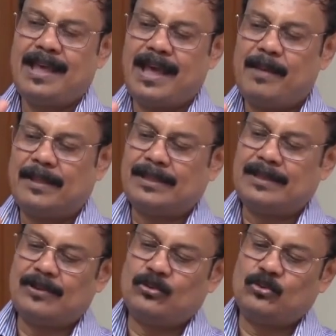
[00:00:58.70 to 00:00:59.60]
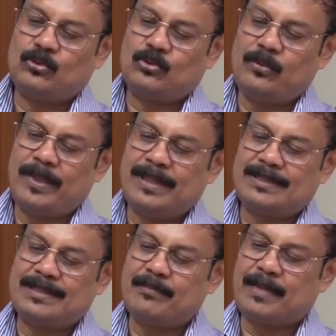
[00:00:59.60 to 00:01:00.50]
আমাদের দুটো মেইন
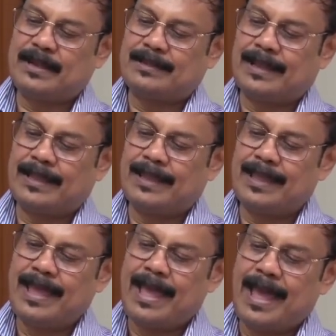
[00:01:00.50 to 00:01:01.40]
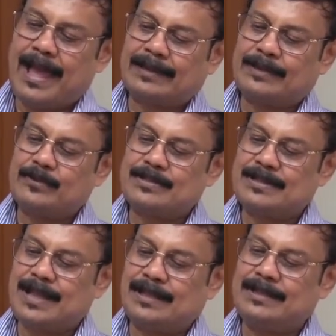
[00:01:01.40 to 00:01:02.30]
চেম্বার থাকে একটা হচ্ছে
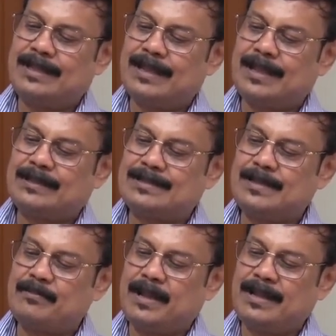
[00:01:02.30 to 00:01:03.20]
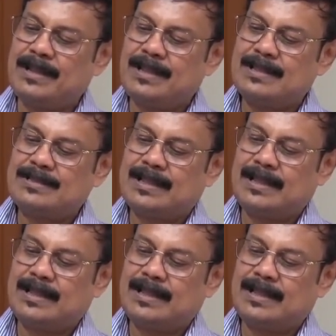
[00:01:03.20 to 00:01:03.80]
ডান দিকের একটা চেম্বার যেখান